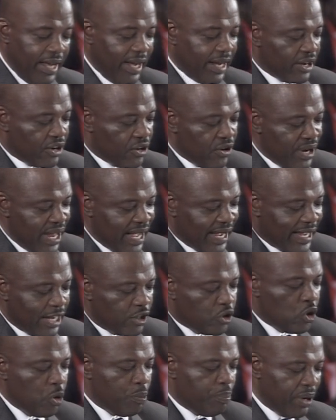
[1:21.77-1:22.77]
qui n'est que
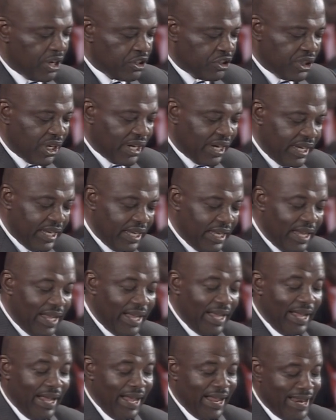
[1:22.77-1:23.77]
supercherie
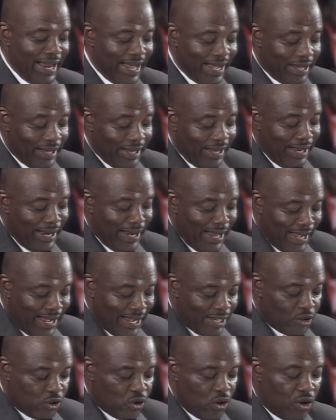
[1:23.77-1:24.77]
et
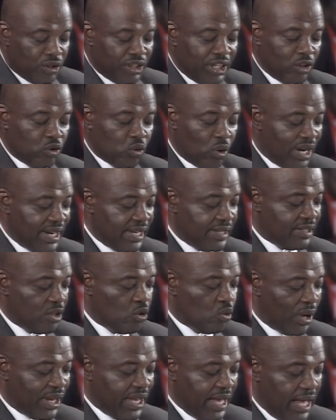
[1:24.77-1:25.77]
négation des droits des
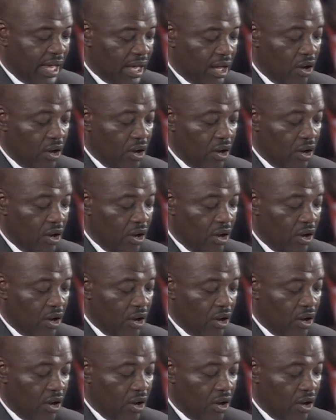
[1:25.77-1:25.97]
citoyens